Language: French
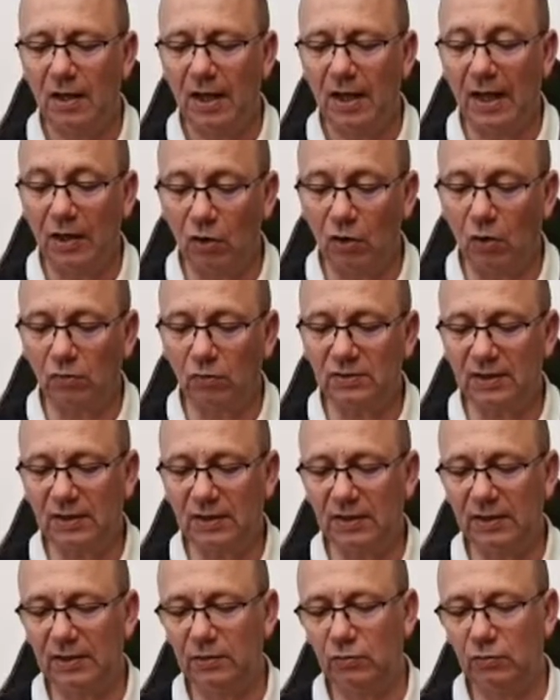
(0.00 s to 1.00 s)
à
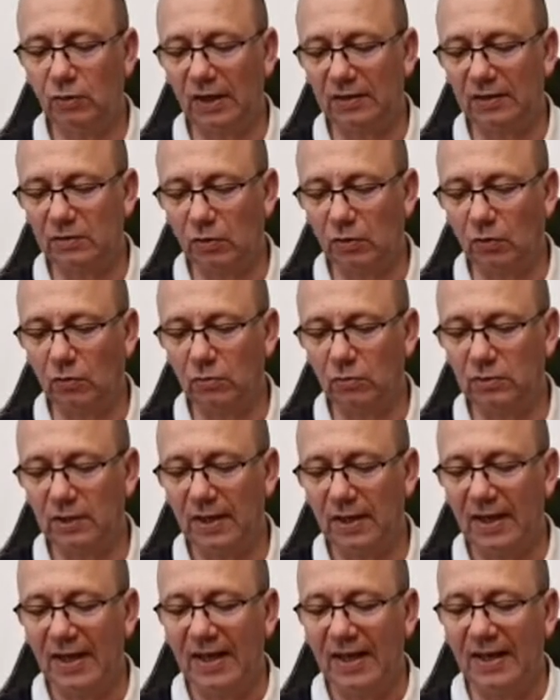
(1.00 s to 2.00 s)
l'entrée de la tente,
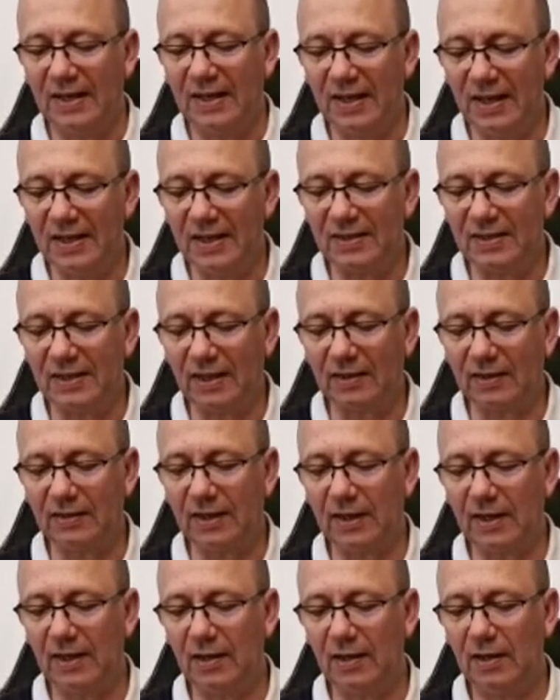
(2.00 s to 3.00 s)
et
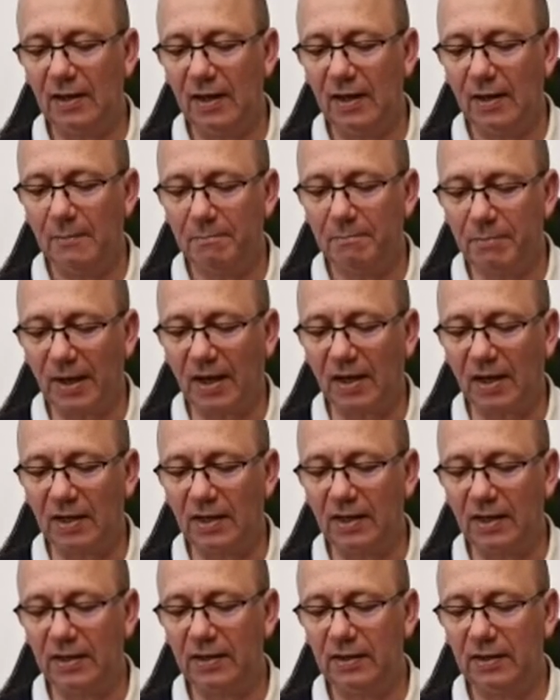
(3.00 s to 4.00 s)
l'Éternel
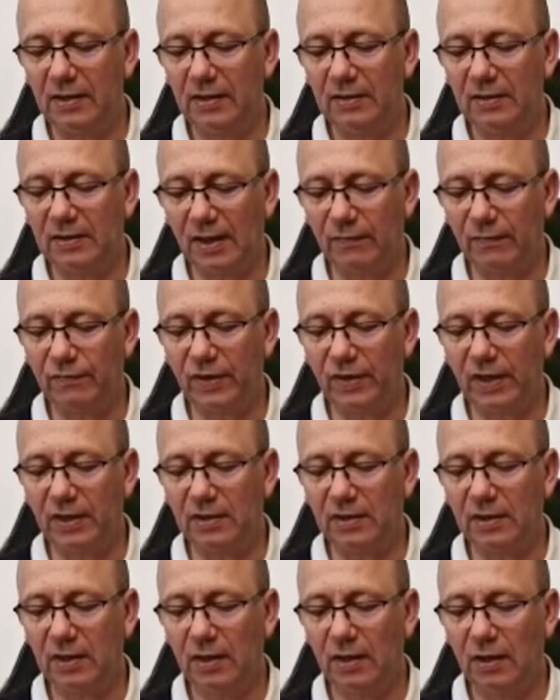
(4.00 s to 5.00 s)
parlait
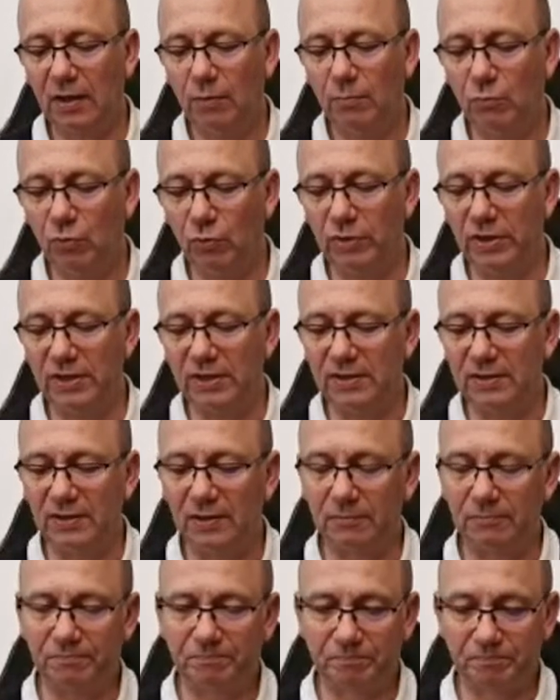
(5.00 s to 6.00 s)
avec Moïse.